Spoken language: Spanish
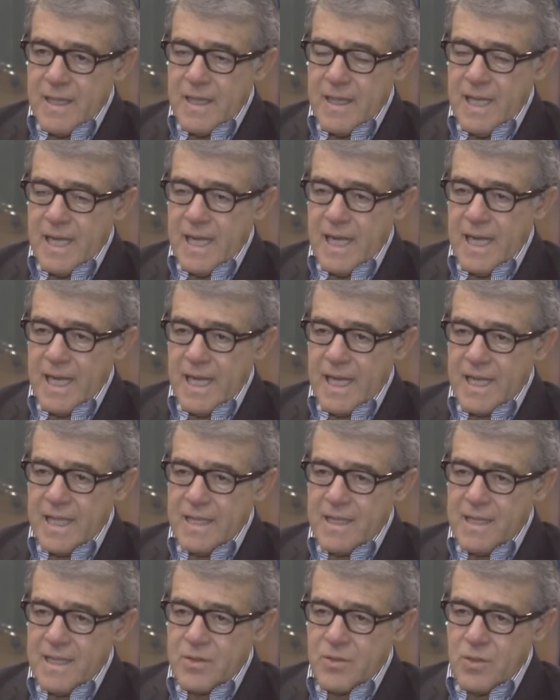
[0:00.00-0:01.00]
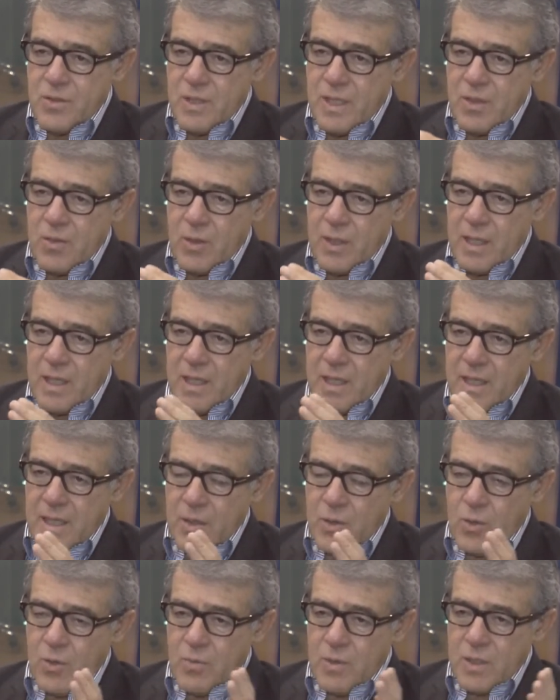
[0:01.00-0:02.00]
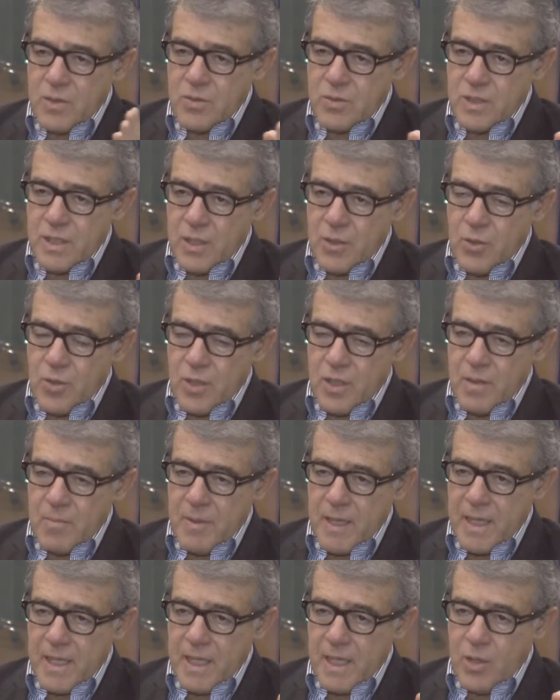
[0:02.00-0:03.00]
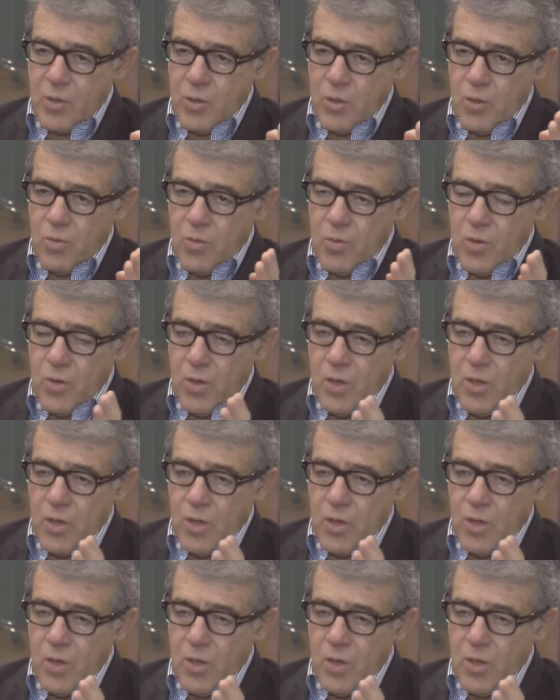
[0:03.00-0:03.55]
de la legislación aduanera y del comercio exterior de México